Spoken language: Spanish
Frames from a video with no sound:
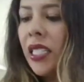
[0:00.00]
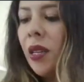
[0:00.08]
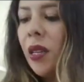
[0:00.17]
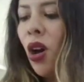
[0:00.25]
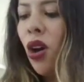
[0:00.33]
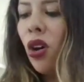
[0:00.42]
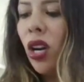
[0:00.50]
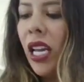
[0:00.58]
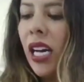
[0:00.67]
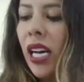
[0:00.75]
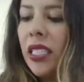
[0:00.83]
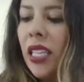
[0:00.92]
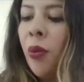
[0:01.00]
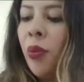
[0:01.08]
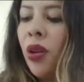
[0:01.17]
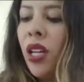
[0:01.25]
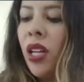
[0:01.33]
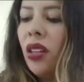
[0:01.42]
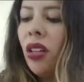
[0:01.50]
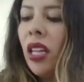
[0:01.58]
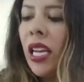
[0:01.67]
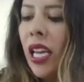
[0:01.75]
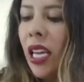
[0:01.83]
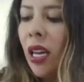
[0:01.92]
Estimados colegas, el
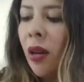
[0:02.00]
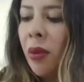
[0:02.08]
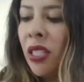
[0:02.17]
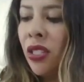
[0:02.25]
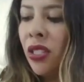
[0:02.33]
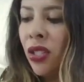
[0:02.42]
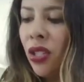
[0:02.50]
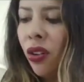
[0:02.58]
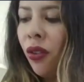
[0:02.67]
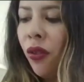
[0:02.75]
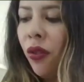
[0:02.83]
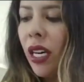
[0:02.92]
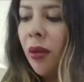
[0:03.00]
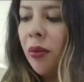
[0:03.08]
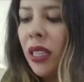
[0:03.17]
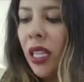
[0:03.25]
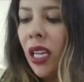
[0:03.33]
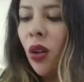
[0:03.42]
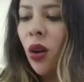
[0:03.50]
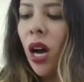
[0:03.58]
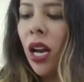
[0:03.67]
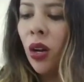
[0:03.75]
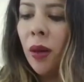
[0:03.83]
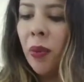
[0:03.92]
proyecto de ley en mención fue remitido
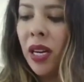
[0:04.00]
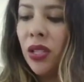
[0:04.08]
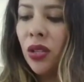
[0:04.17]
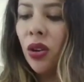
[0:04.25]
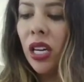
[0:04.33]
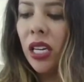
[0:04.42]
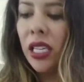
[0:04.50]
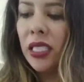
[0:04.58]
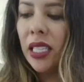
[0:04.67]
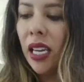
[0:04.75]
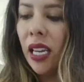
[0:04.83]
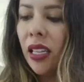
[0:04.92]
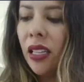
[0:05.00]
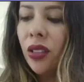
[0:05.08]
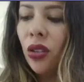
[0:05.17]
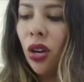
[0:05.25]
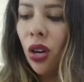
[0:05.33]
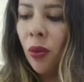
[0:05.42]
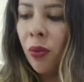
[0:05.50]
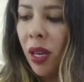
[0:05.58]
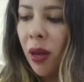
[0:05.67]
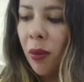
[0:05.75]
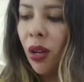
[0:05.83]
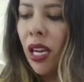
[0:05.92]
a los despachos congresales de todos los
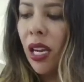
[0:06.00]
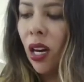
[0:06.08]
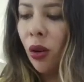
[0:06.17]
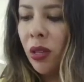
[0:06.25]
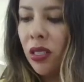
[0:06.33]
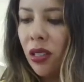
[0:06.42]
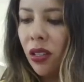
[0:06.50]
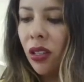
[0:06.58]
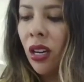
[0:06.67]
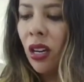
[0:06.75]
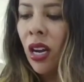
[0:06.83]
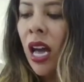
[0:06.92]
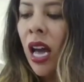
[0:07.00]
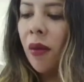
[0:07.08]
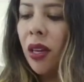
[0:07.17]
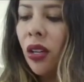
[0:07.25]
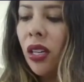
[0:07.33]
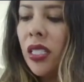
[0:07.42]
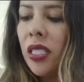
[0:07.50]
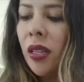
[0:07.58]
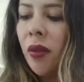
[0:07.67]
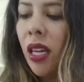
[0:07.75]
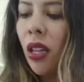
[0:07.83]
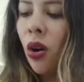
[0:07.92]
miembros de la comisión, habiendo
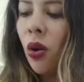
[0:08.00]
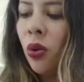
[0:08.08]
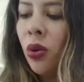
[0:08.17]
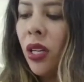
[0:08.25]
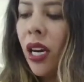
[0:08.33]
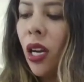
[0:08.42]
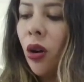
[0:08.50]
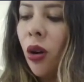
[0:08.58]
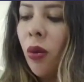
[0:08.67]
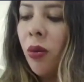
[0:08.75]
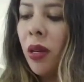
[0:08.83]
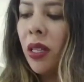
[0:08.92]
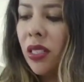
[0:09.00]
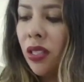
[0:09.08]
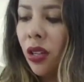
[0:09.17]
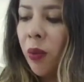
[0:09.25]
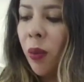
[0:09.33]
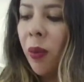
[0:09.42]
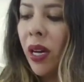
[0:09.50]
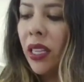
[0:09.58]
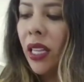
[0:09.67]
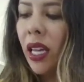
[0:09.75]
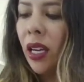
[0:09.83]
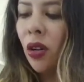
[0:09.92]
recibido unas recomendaciones
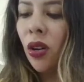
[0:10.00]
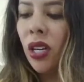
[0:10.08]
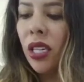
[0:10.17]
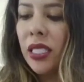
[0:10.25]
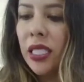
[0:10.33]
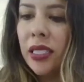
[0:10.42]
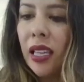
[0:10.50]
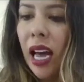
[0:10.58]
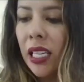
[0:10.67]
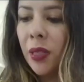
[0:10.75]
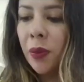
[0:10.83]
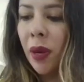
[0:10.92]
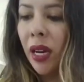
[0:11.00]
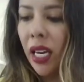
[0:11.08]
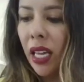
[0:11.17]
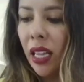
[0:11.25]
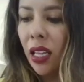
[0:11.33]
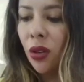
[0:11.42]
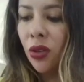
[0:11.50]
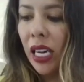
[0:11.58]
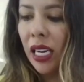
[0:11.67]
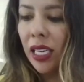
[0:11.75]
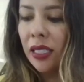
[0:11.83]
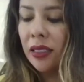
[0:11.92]
por parte del congresista Alex Paredes
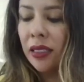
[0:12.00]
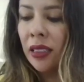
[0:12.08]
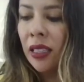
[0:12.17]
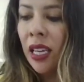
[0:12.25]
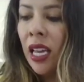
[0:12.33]
González,